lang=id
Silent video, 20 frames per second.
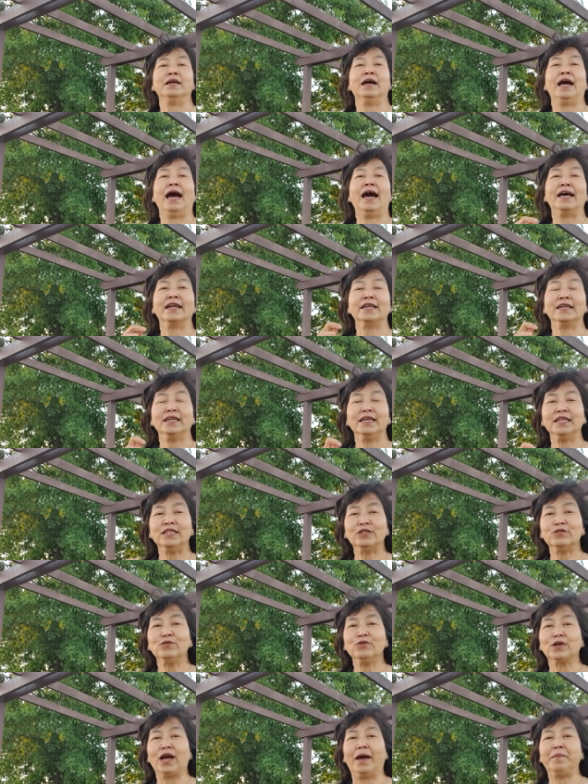Hari
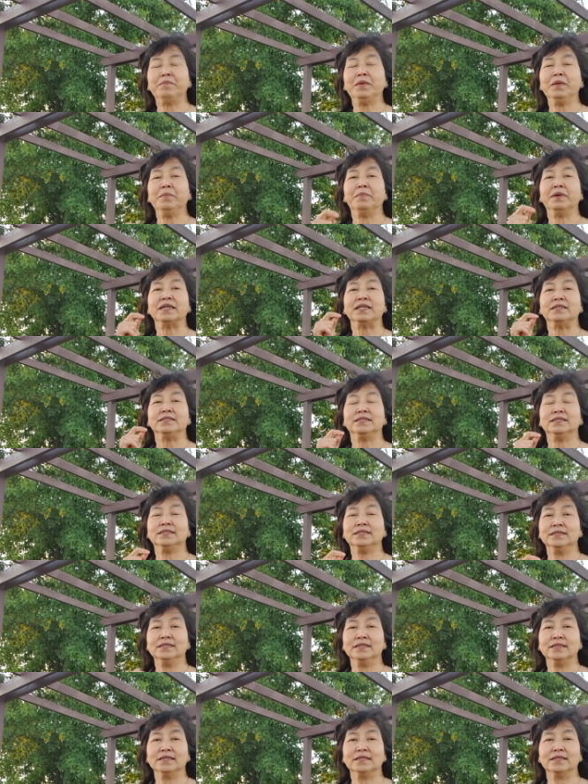itu kami
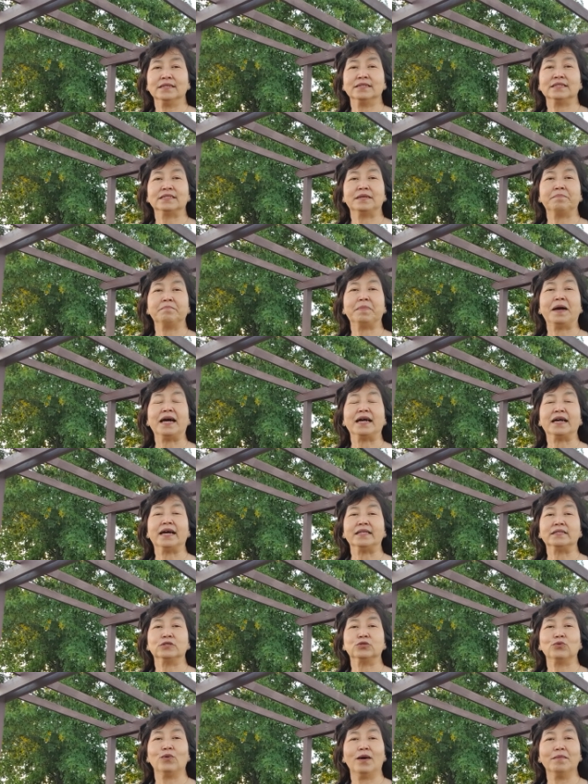bersepakat
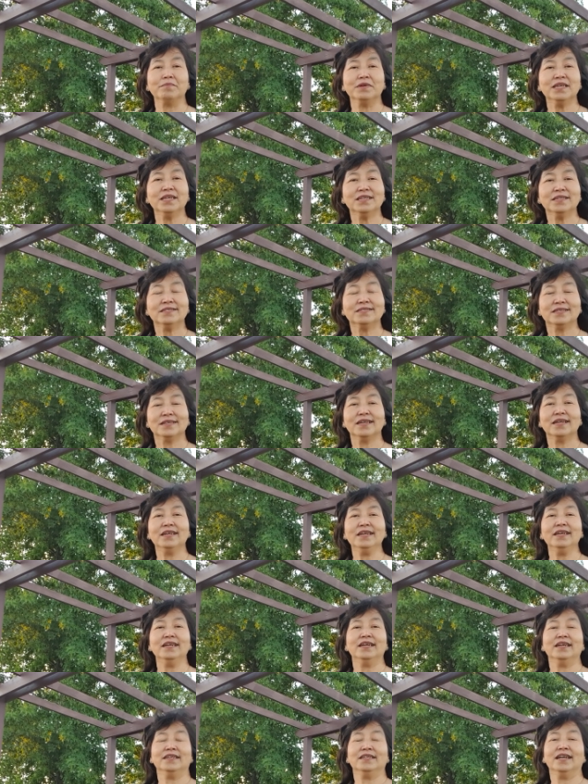suami istri
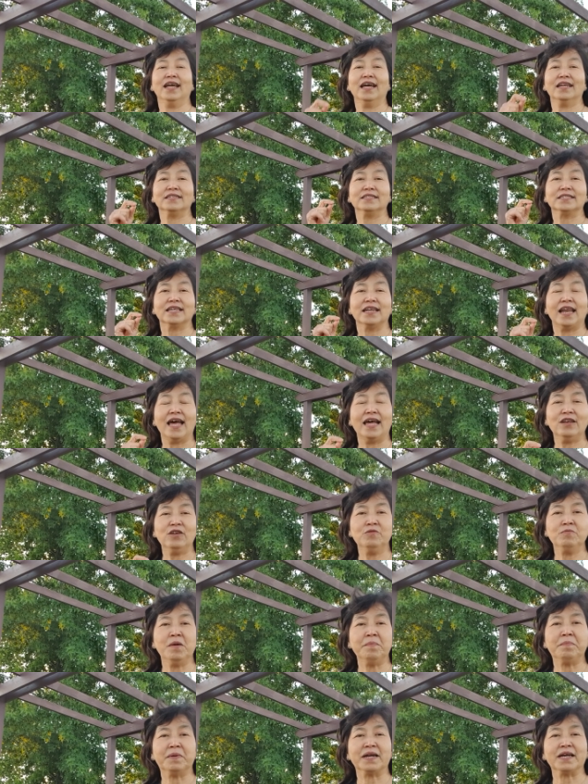dan selalu
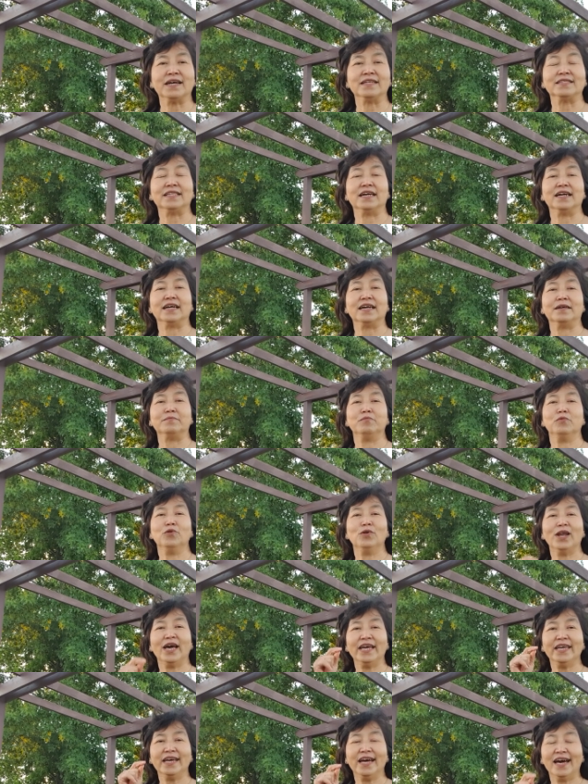memperkatakan
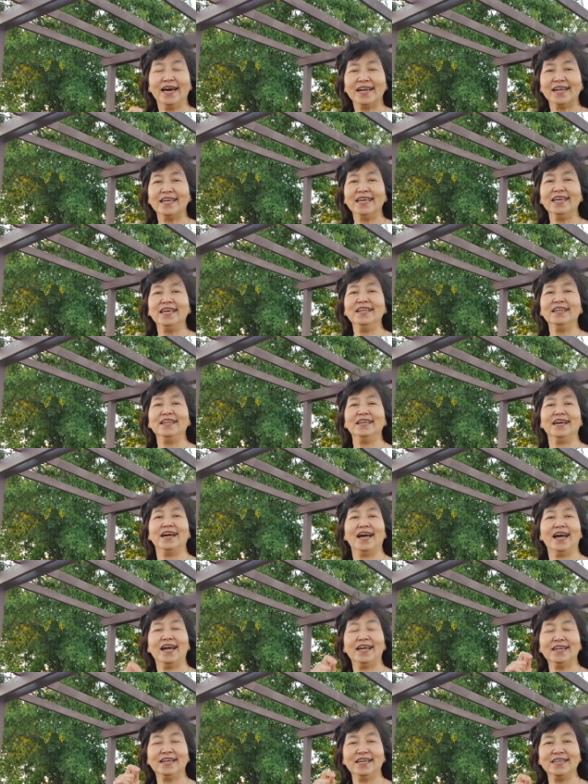mulai hari ini
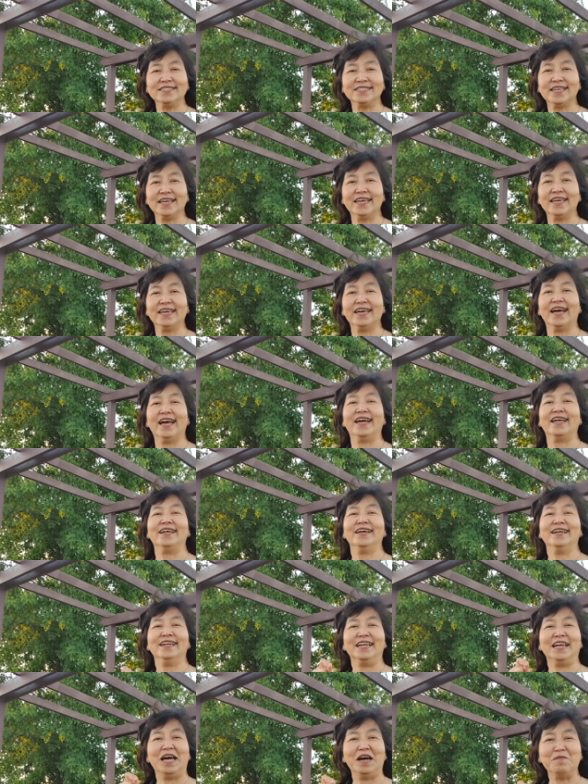anak saya
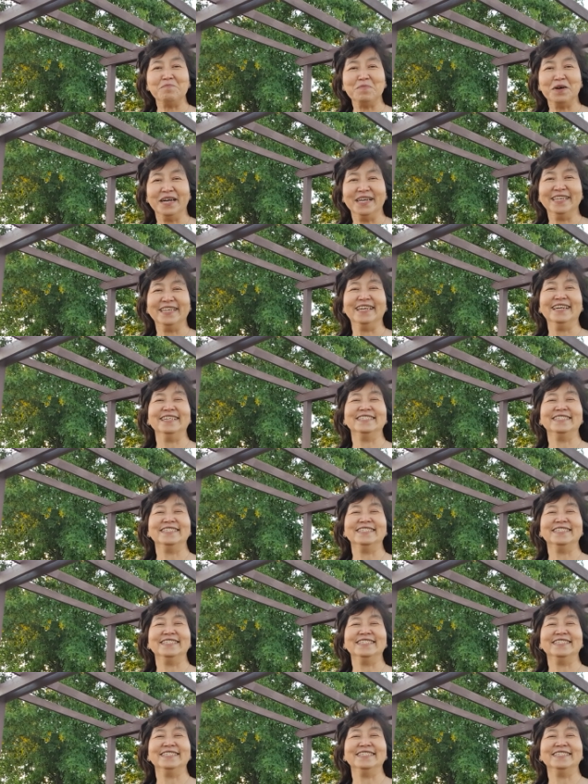namanya